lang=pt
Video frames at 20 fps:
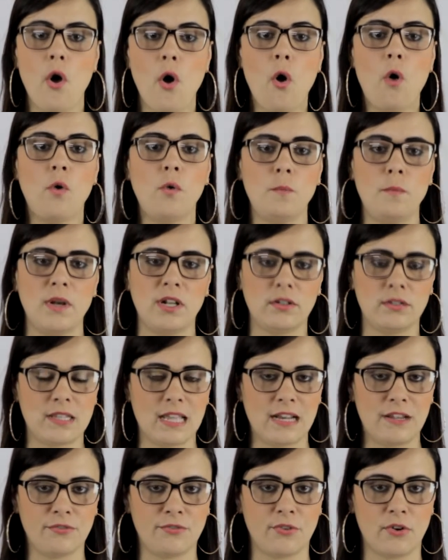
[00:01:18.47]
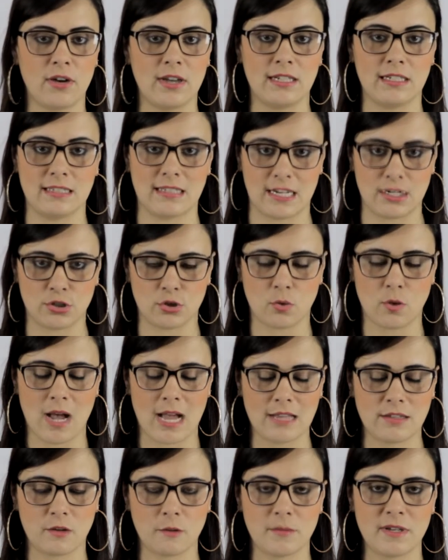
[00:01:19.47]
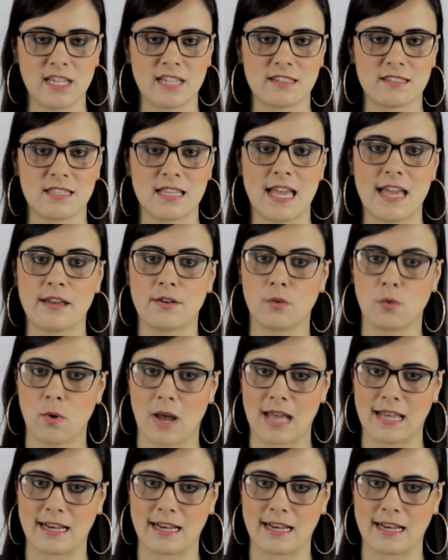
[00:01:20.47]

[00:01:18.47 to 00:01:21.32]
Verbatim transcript: ou pelo telefone 3460